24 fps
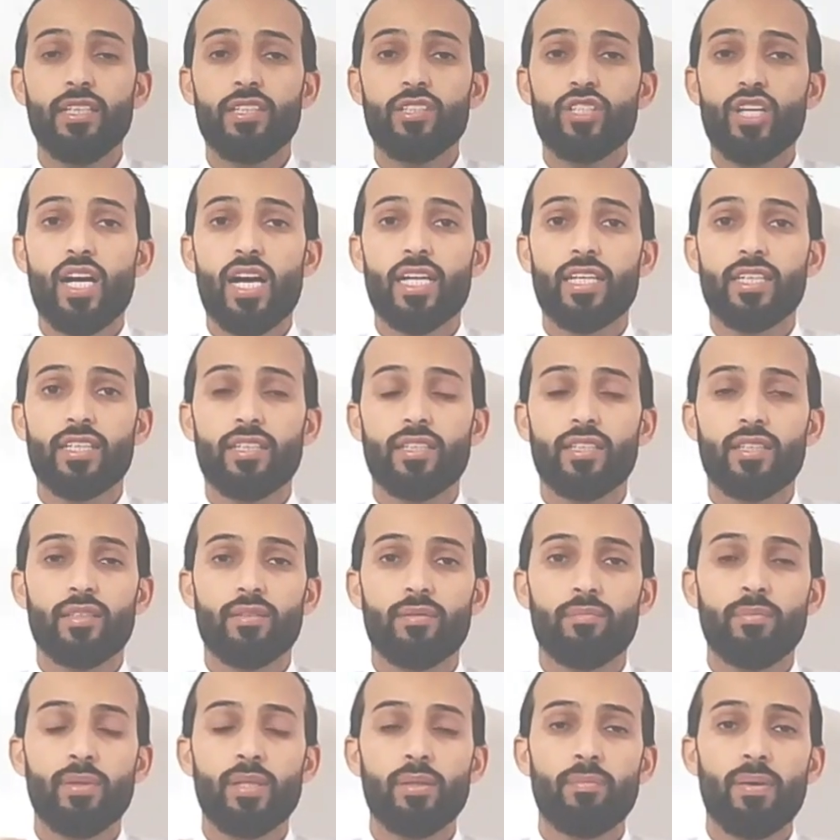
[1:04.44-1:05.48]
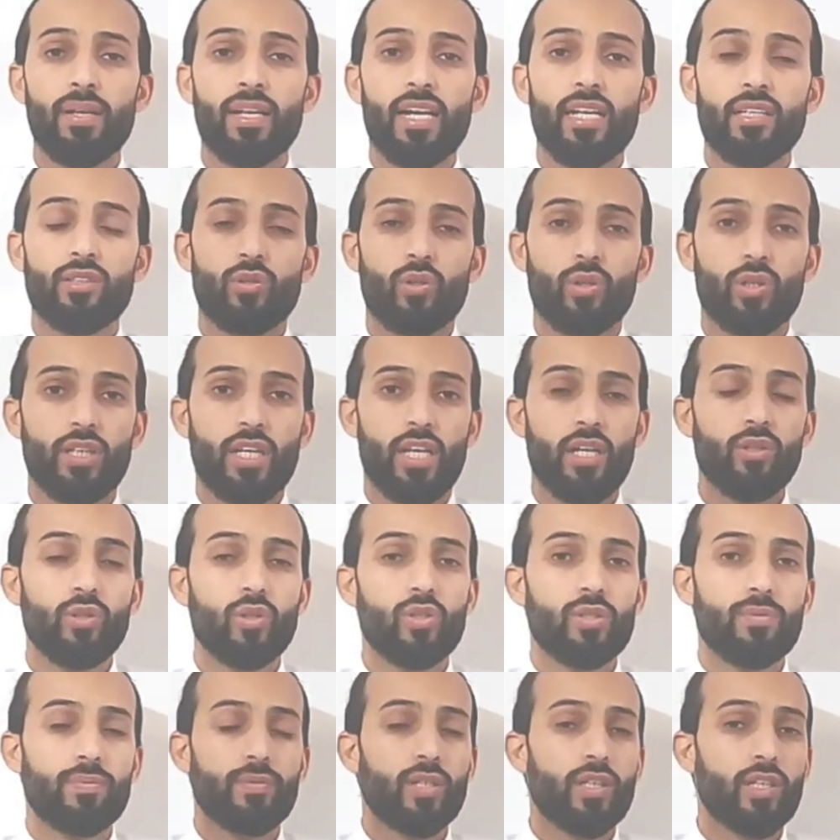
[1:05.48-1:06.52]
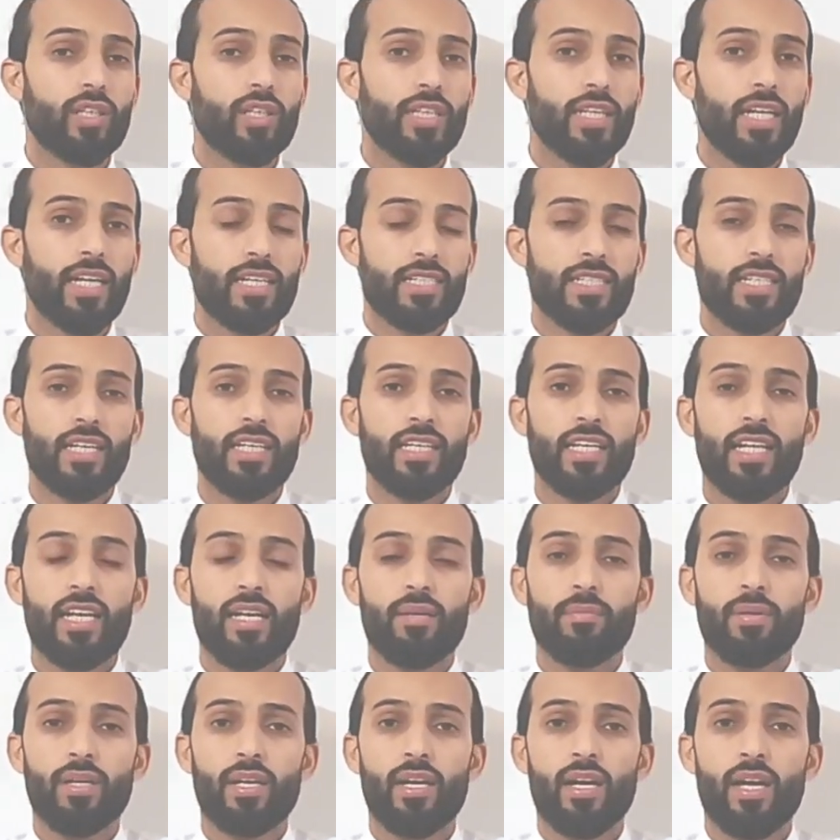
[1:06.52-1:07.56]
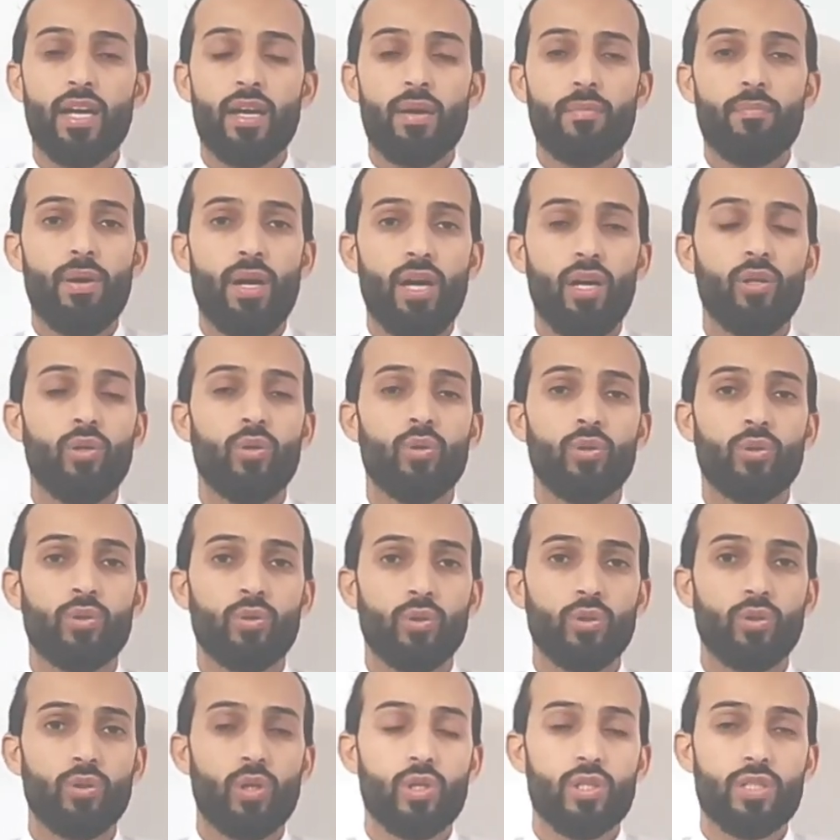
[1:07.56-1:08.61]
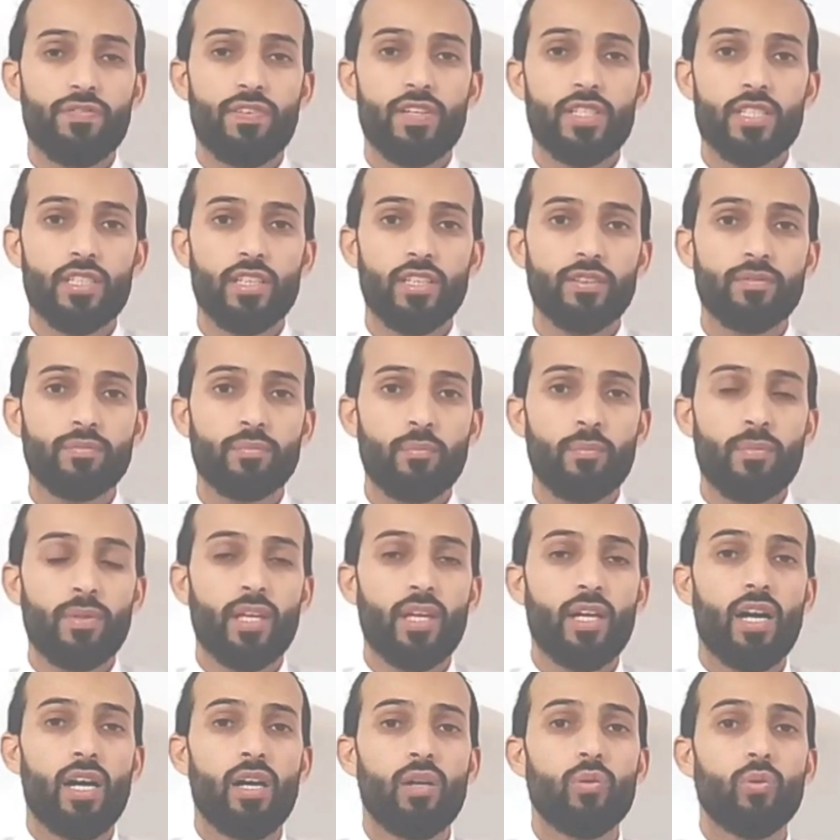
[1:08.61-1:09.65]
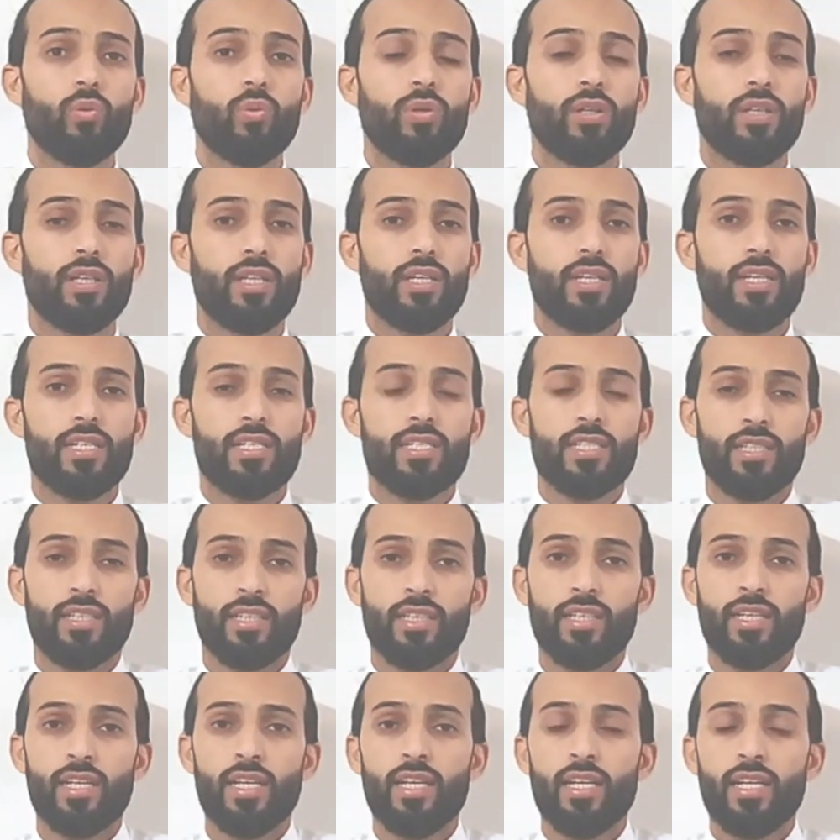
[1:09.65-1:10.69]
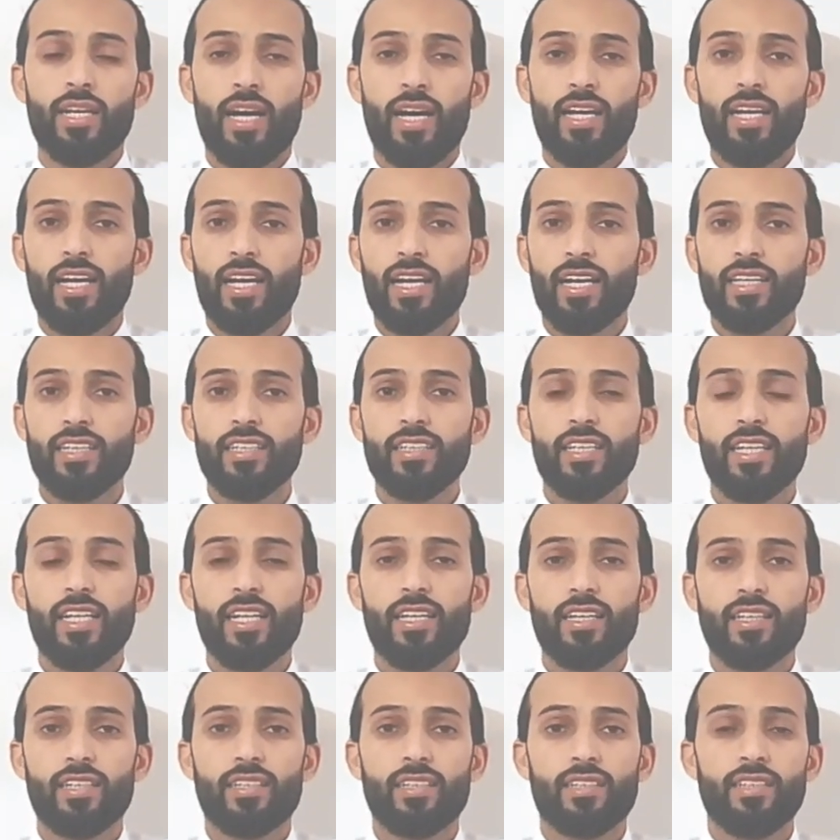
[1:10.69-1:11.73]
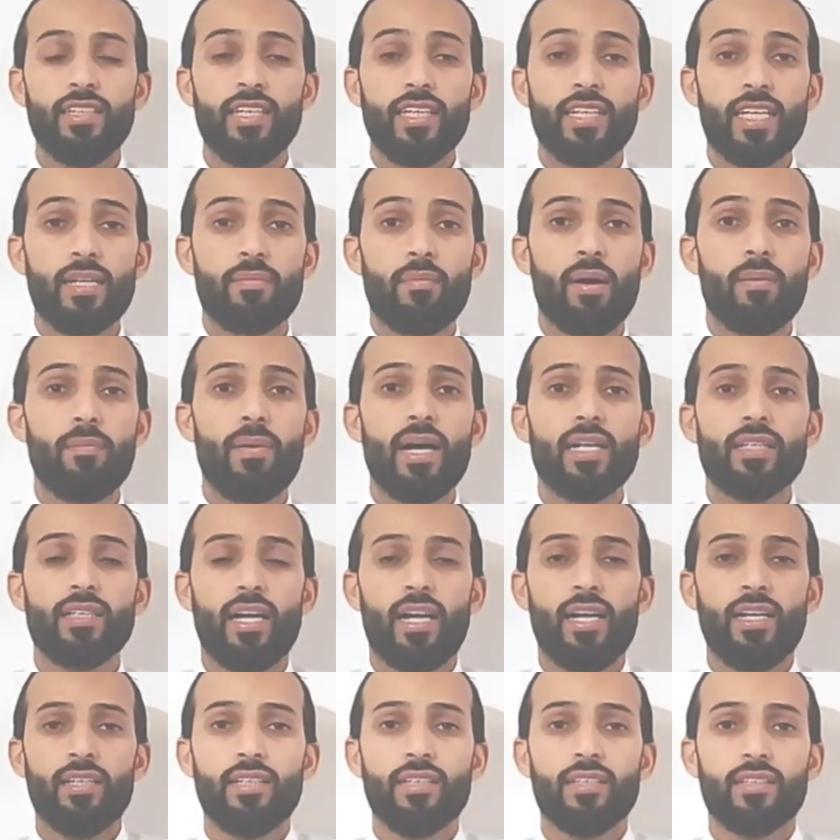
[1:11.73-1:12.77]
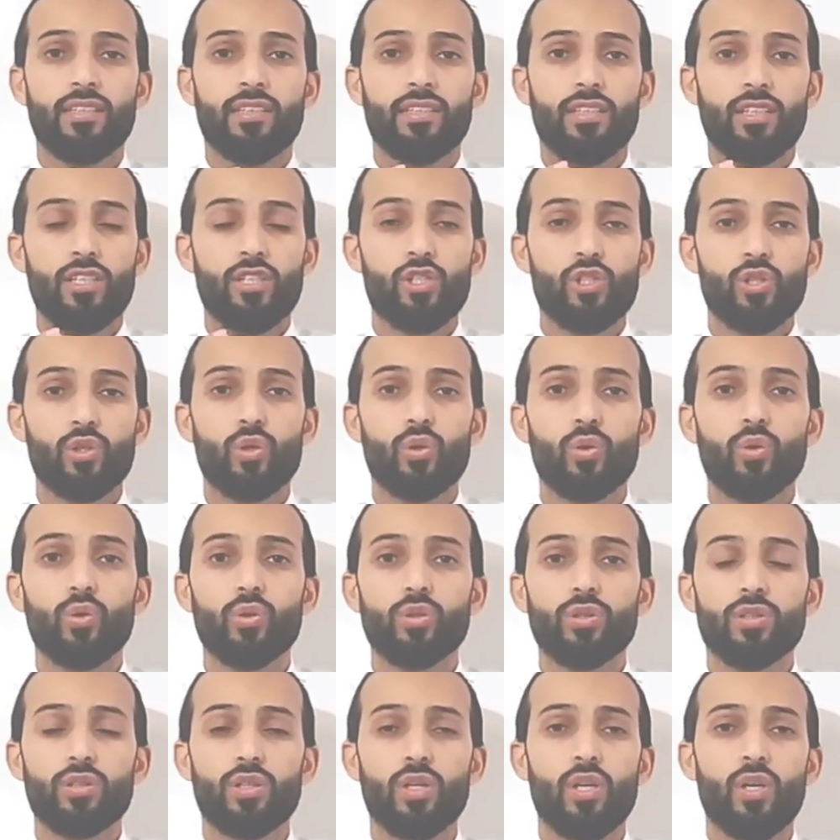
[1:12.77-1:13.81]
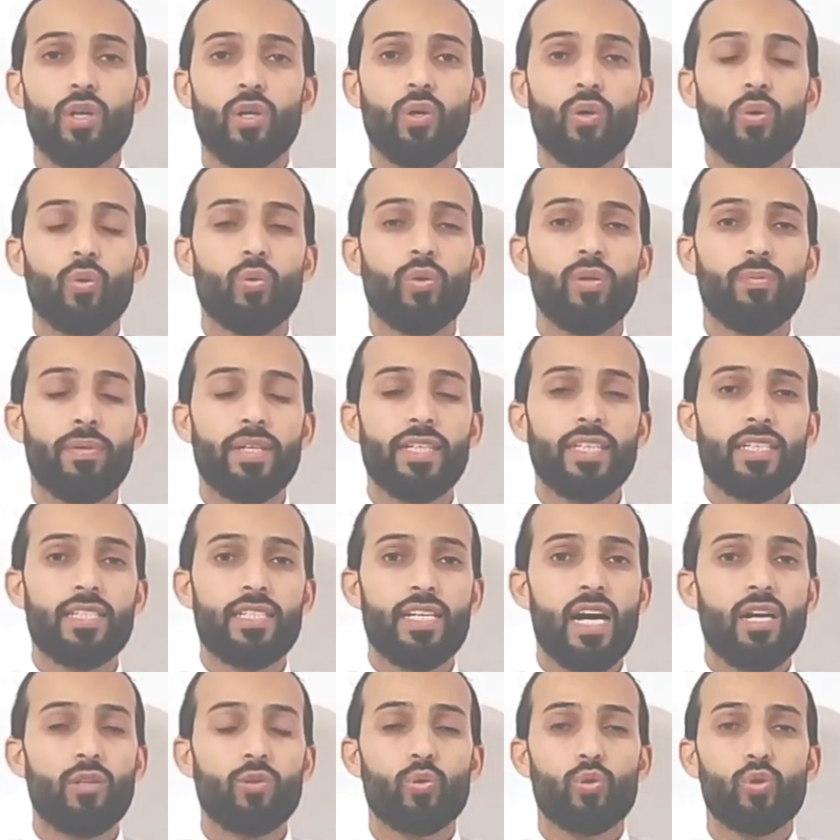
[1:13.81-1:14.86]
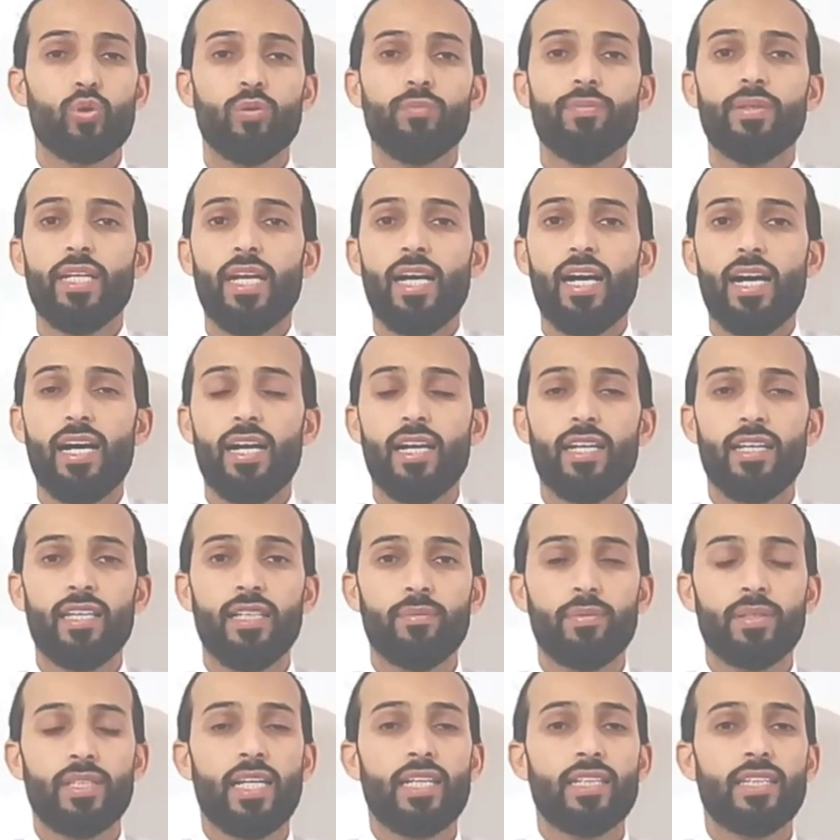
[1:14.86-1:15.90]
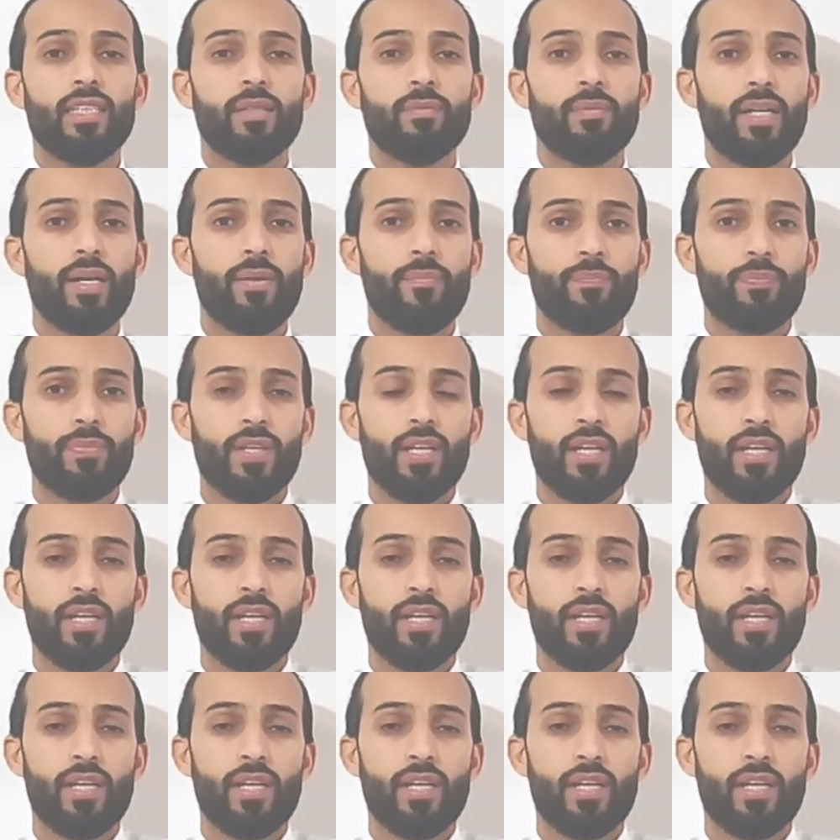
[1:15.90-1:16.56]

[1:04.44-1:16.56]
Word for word: اللي جاي من برات تركيا يدرس بتركيا كذلك الامر بحلو انه يدرس فصل او سنه هلا خلينا نحكي مع بعض عن الشروط والميزات وشو المنحه اللي بتقدمها